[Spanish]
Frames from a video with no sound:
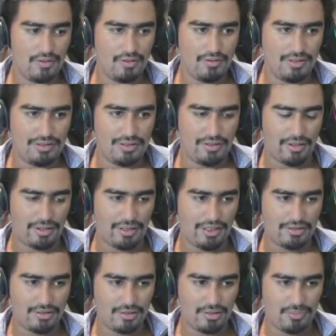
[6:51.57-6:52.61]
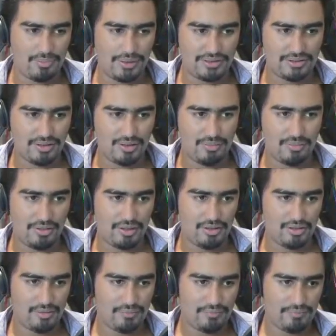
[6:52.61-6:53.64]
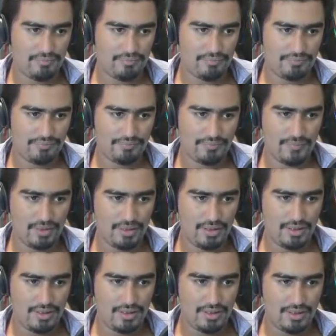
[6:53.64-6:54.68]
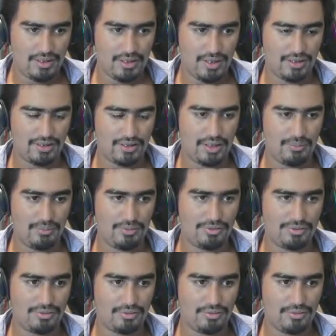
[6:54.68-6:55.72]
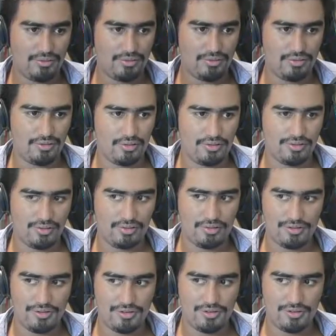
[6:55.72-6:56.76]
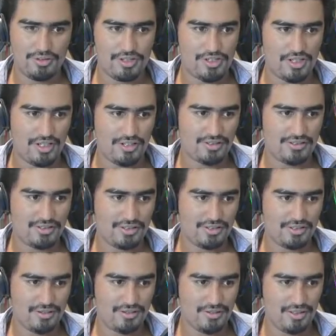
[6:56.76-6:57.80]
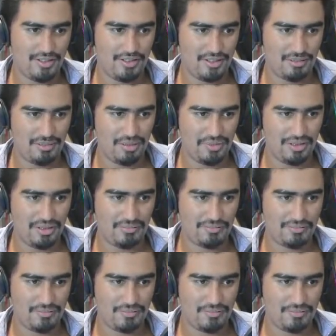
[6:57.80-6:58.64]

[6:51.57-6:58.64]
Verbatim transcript: Eso lo requiere, se ocupa esto, compañero. Acá tenemos un chest arriba de mí.